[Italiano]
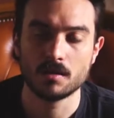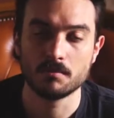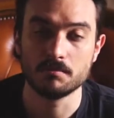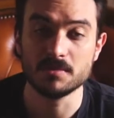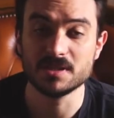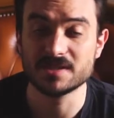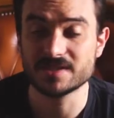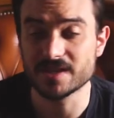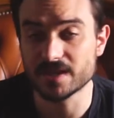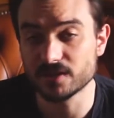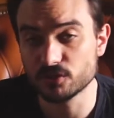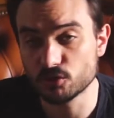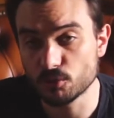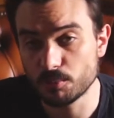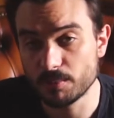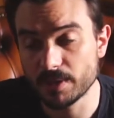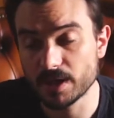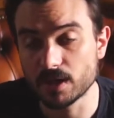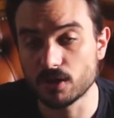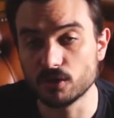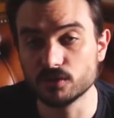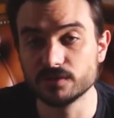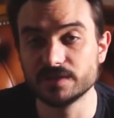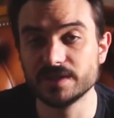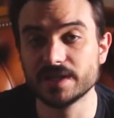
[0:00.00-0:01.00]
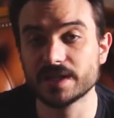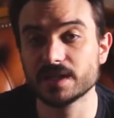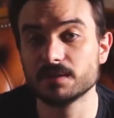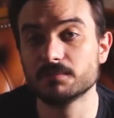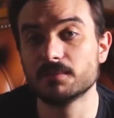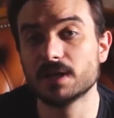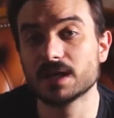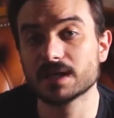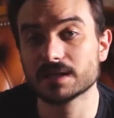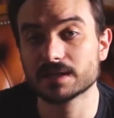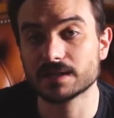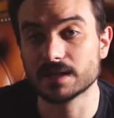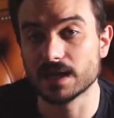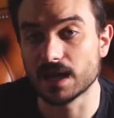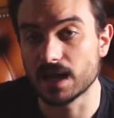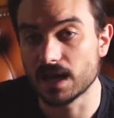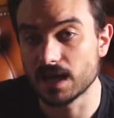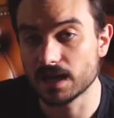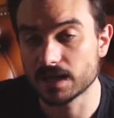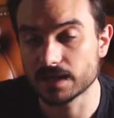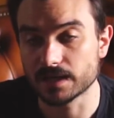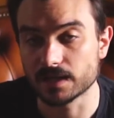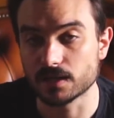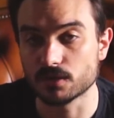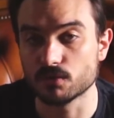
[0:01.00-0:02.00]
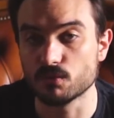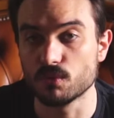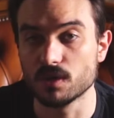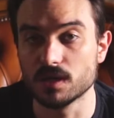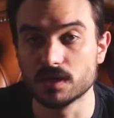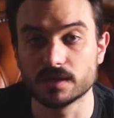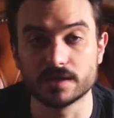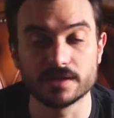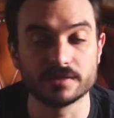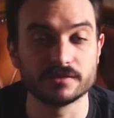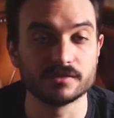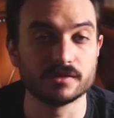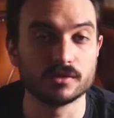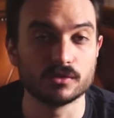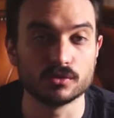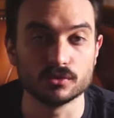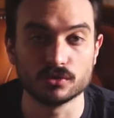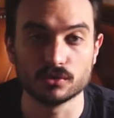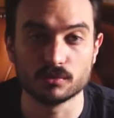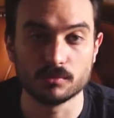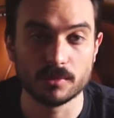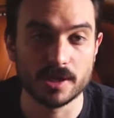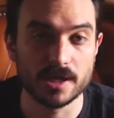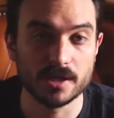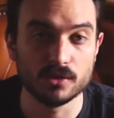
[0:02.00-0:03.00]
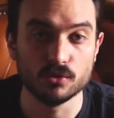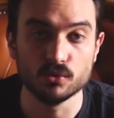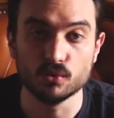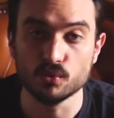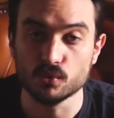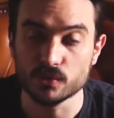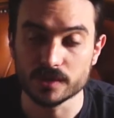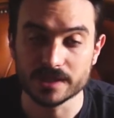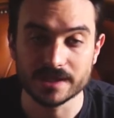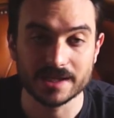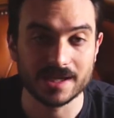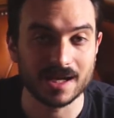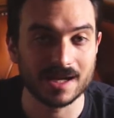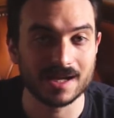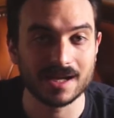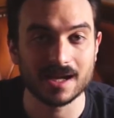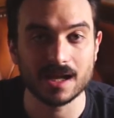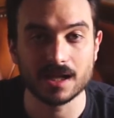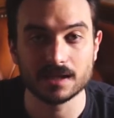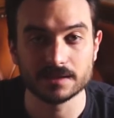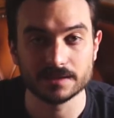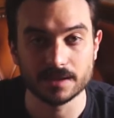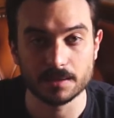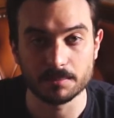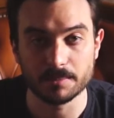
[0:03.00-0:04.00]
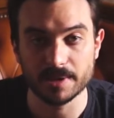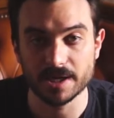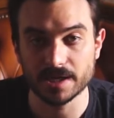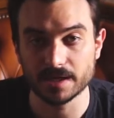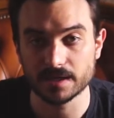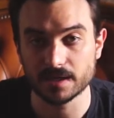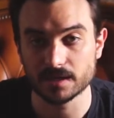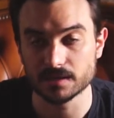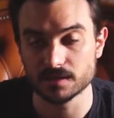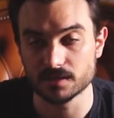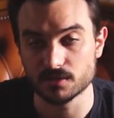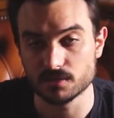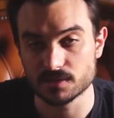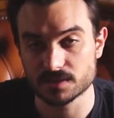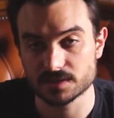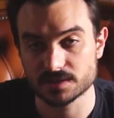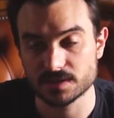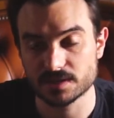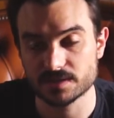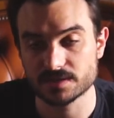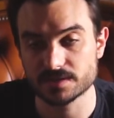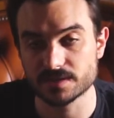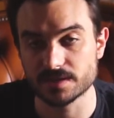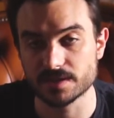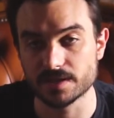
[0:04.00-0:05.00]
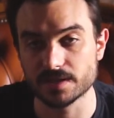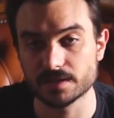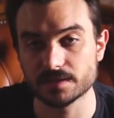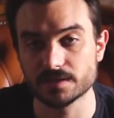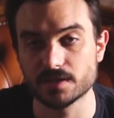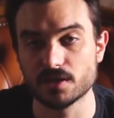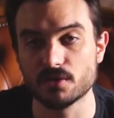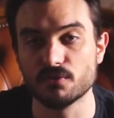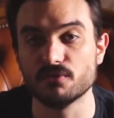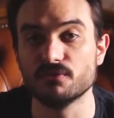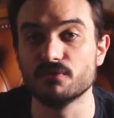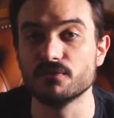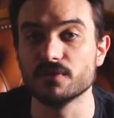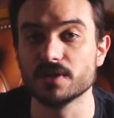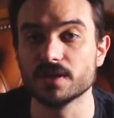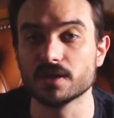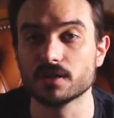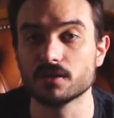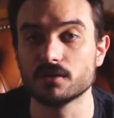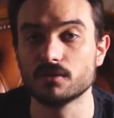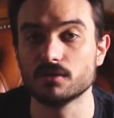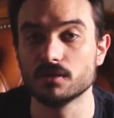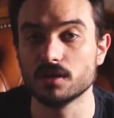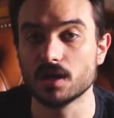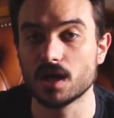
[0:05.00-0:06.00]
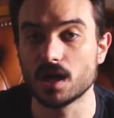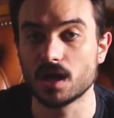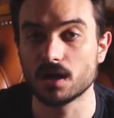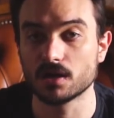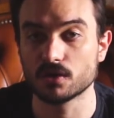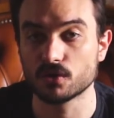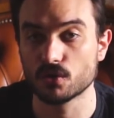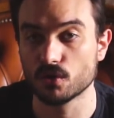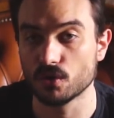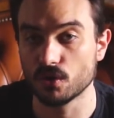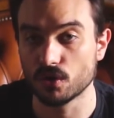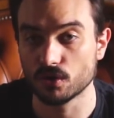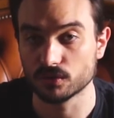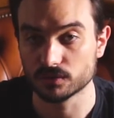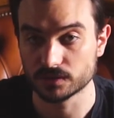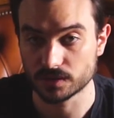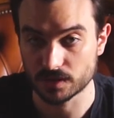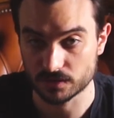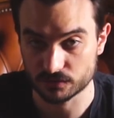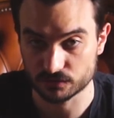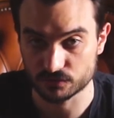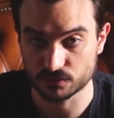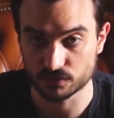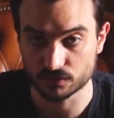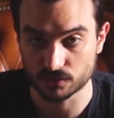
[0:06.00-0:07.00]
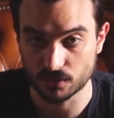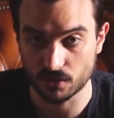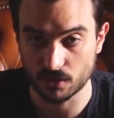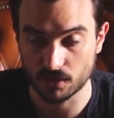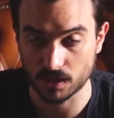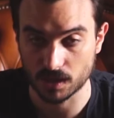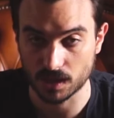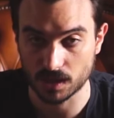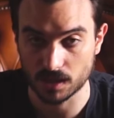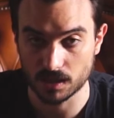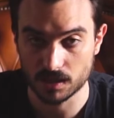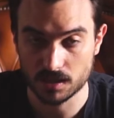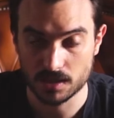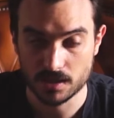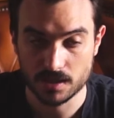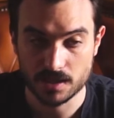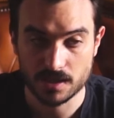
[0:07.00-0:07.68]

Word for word: Mi sento però di rimarcare quella che secondo me è l'unica grande pecca di questa serie, ovvero la colonna sonora,